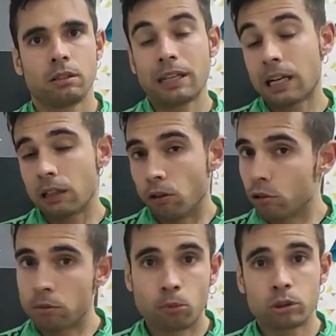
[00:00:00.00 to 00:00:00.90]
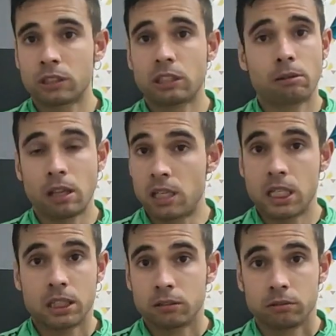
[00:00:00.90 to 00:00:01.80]
De Caldón no monta esta
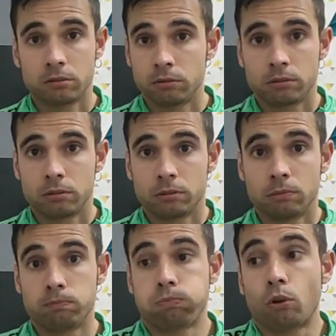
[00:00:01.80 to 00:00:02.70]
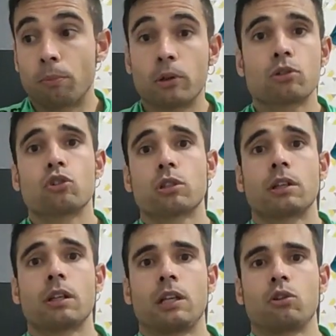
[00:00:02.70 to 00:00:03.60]
badana. Por lo menos en los
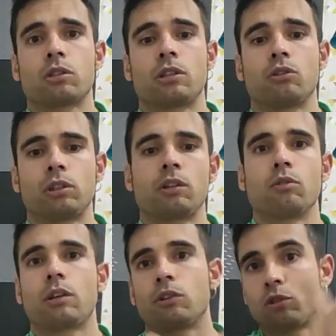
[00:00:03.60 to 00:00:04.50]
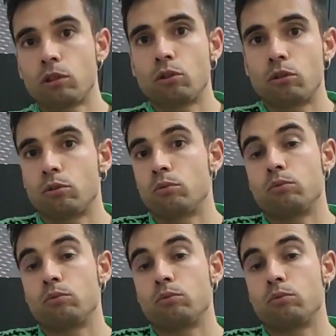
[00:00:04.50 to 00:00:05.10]
que, en los que yo tengo, que yo tengo